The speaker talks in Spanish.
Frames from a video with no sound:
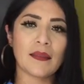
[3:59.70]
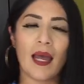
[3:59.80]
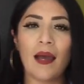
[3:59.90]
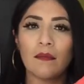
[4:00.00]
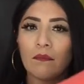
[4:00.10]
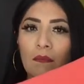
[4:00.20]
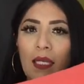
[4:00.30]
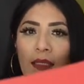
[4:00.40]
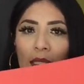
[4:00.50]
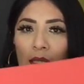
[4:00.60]
está
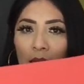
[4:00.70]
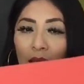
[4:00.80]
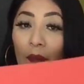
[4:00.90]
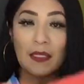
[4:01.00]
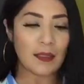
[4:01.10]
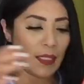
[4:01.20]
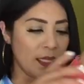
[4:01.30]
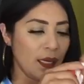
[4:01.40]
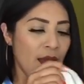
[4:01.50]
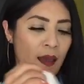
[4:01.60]
así de
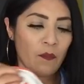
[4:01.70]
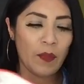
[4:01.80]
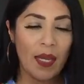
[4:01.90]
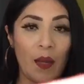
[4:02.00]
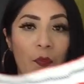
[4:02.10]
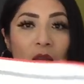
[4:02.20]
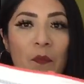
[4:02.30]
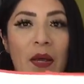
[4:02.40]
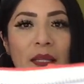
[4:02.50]
vestir, viene por la